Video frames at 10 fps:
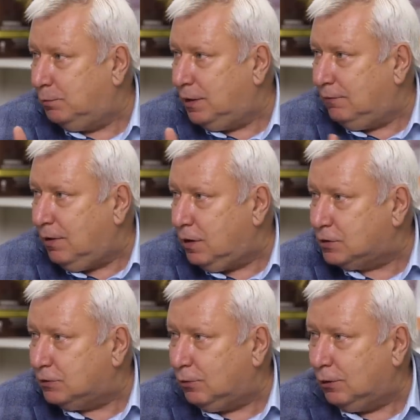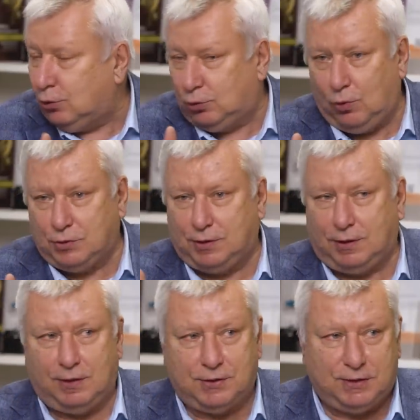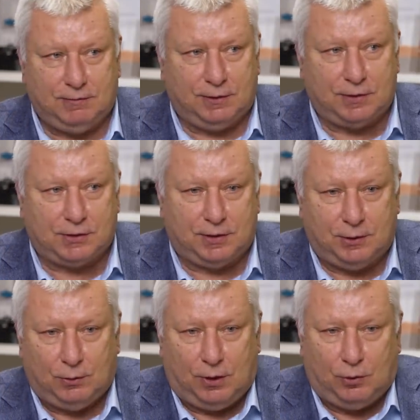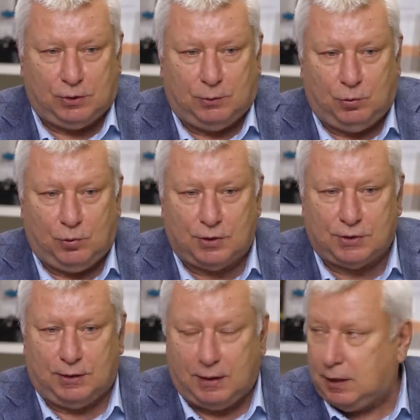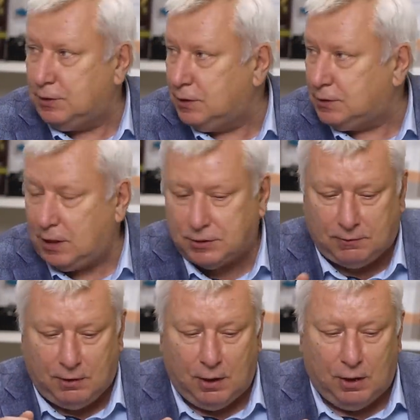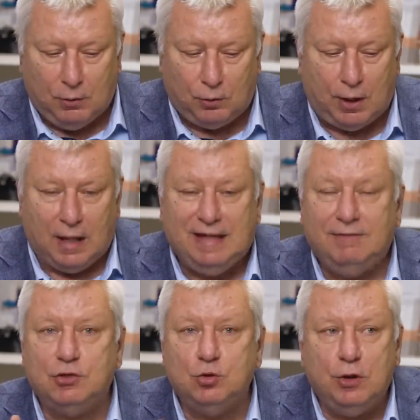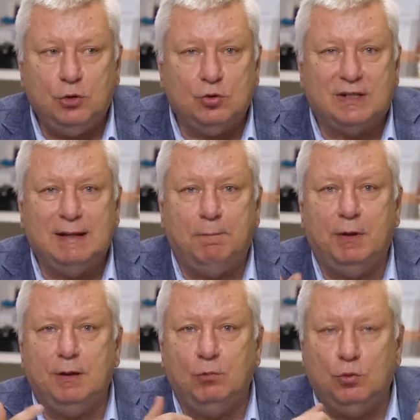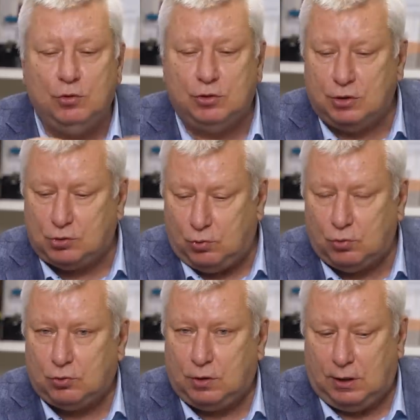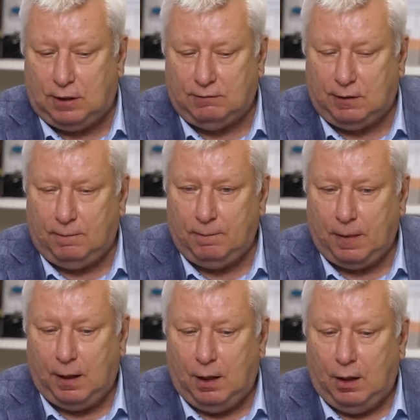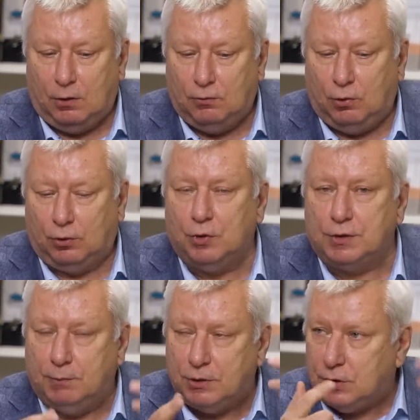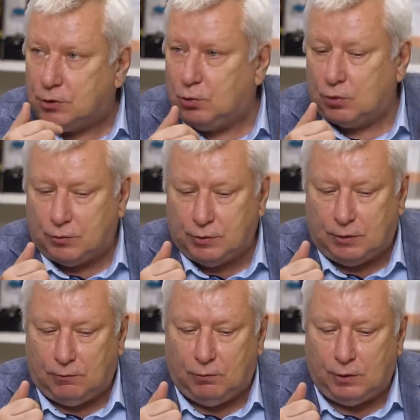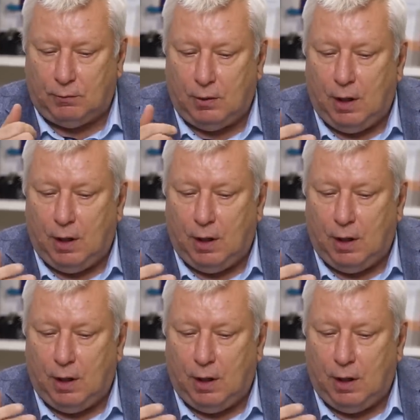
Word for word: Поливаешь его, оно толстое, красивое, так сказать, и дает тебе урожай. Так и здесь наша и все идет напрямую через кожу головы. Вот, то есть мы через кожу все это вводим.